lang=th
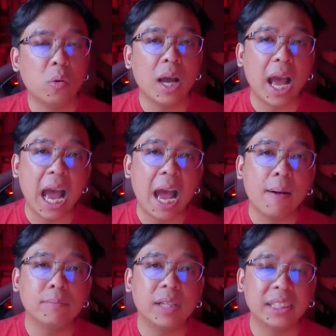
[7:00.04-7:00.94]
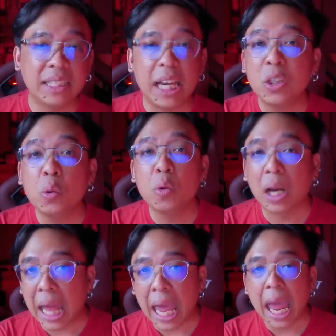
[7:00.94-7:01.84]
งคราม รัสเซียยูเค
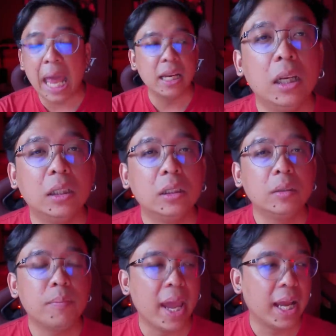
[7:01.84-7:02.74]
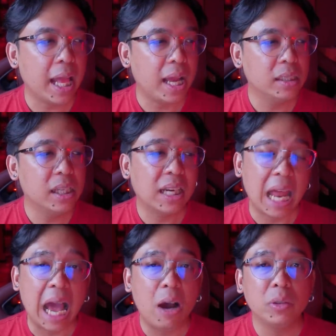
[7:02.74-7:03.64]
รนหรือแม้กระทั่งเรื่อง
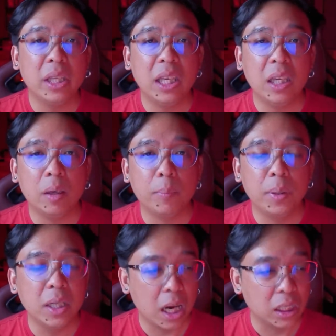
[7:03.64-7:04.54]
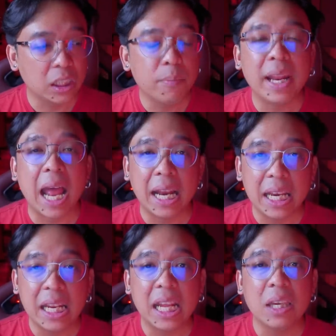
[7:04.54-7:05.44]
ราวที่เพิ่งเกิดขึ้นไม่นาน
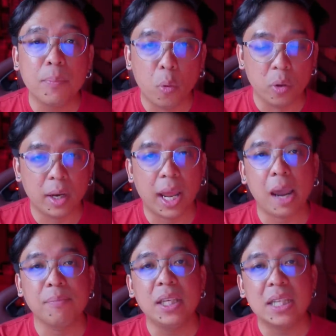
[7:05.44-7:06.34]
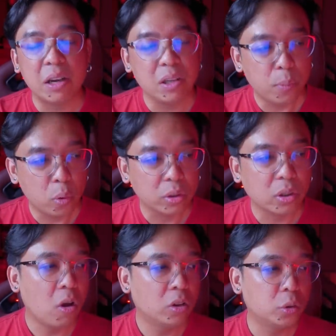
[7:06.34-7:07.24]
นี้ในญี่ปุ่นนะครับ ที่ชาวญี่ปุ่น
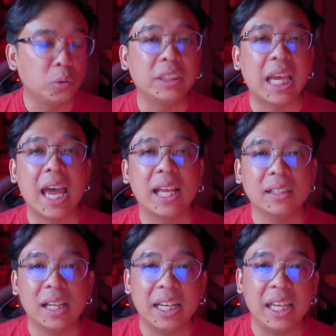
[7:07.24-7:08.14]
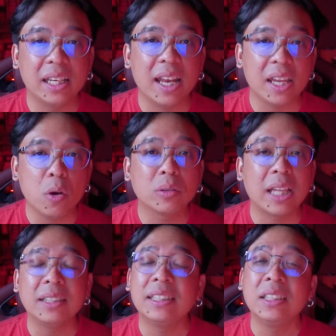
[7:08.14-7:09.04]
ต้องสูญเสียอดีตนายก
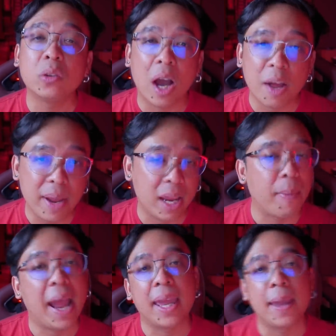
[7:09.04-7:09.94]
ท่านชินโซอาเบะไป